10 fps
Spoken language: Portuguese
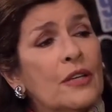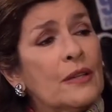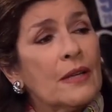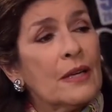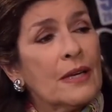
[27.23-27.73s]
são
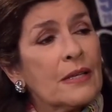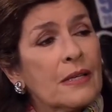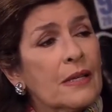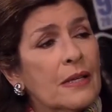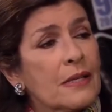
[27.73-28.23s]

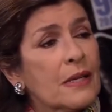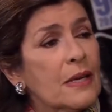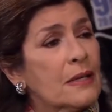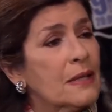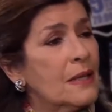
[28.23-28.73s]
bobagens,
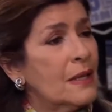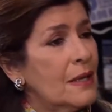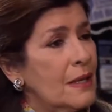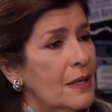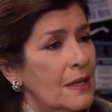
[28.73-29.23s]
Teresa.
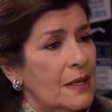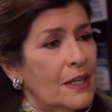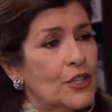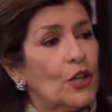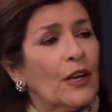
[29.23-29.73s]

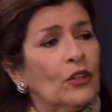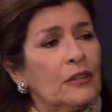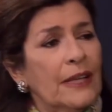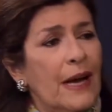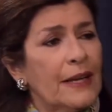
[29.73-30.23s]
Eu
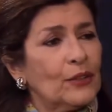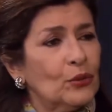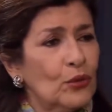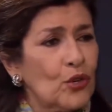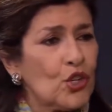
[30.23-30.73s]
contei pro
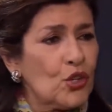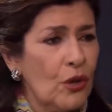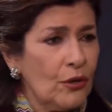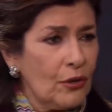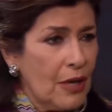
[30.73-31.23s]
Arthur
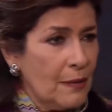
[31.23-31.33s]
só a